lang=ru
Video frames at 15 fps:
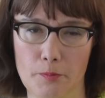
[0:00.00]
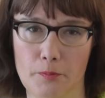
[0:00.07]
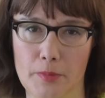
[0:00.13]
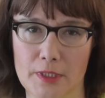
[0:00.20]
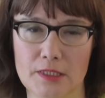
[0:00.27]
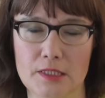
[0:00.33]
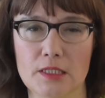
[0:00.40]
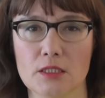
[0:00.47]

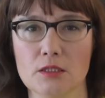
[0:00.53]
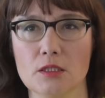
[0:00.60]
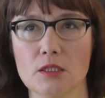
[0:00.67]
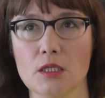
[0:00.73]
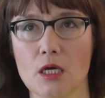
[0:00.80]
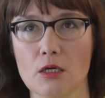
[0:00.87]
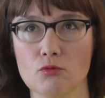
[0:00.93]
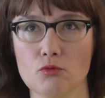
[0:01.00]
патент
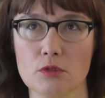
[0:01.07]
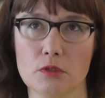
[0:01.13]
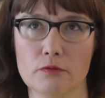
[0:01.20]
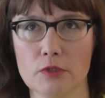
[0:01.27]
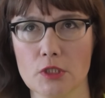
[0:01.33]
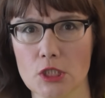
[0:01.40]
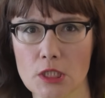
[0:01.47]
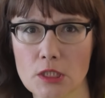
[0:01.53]
на
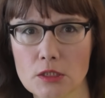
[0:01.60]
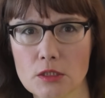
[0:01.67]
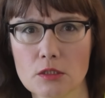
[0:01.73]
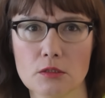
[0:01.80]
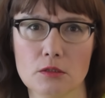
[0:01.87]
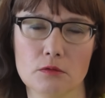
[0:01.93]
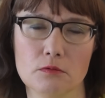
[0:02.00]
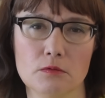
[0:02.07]

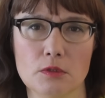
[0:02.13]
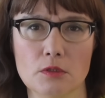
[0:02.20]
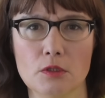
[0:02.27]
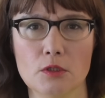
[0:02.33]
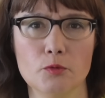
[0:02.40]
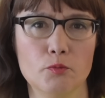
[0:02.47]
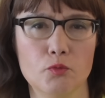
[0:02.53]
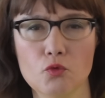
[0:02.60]

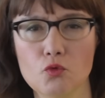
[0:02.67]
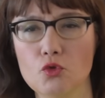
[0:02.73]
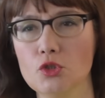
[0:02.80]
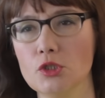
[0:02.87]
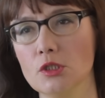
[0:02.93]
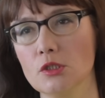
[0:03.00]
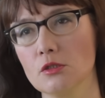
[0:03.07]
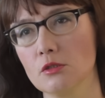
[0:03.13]
усовершенствование
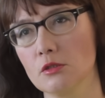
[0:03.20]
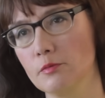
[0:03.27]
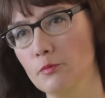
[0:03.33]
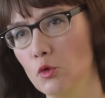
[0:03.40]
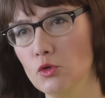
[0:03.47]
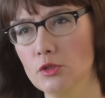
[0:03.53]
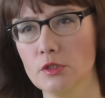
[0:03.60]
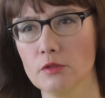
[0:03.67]
пушки с
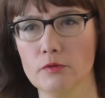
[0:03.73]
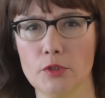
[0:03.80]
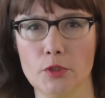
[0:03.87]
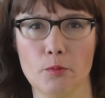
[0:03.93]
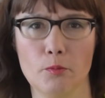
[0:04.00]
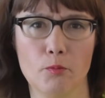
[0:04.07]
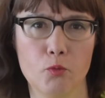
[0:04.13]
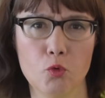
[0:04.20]

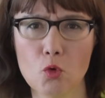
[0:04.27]
использованием